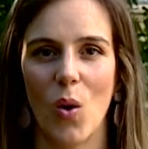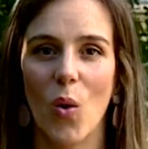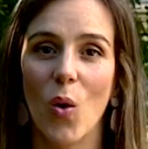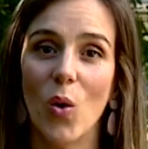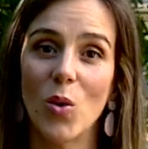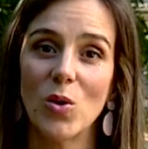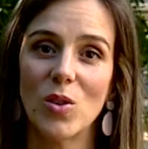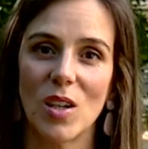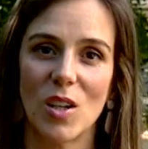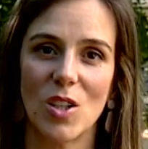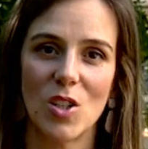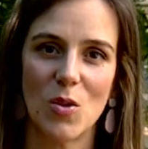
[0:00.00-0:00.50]

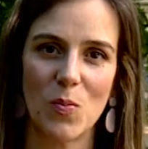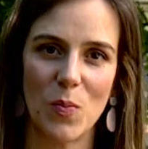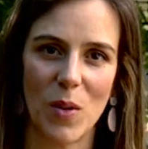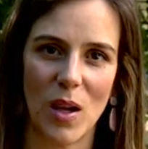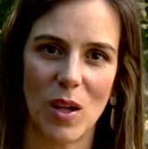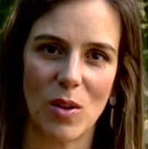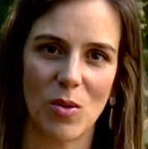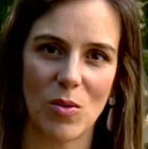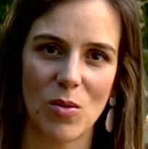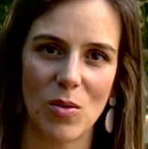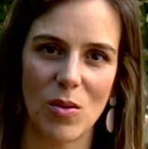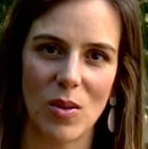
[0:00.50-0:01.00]
outro
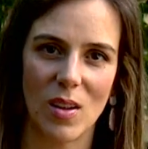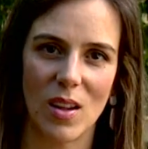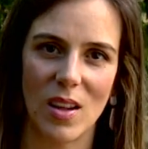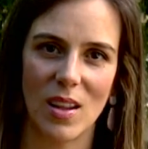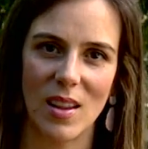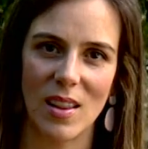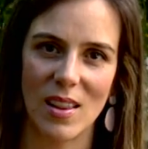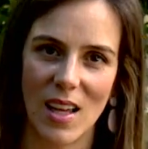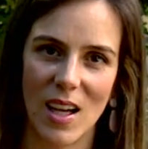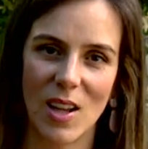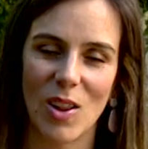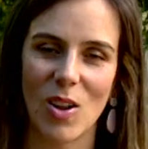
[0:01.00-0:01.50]
aspecto
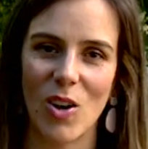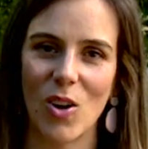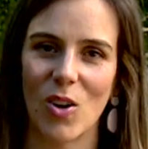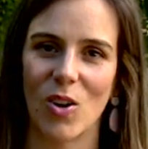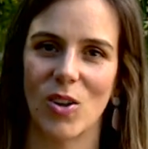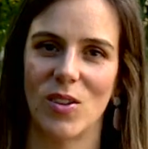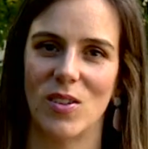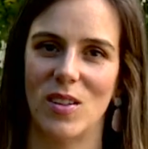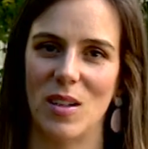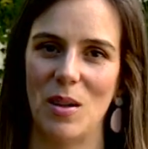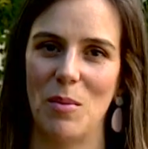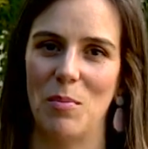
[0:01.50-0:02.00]
da
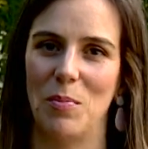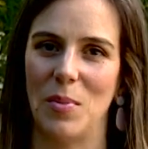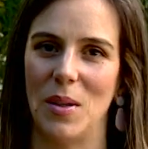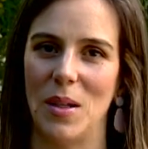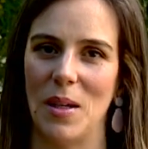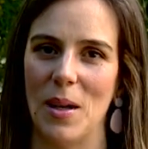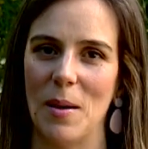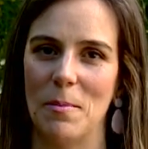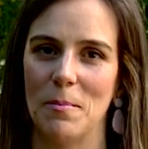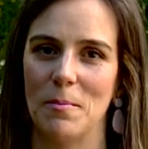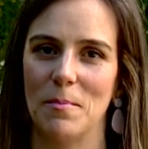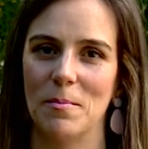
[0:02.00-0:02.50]

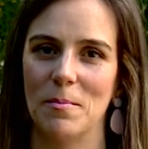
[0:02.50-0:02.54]
logoterapia.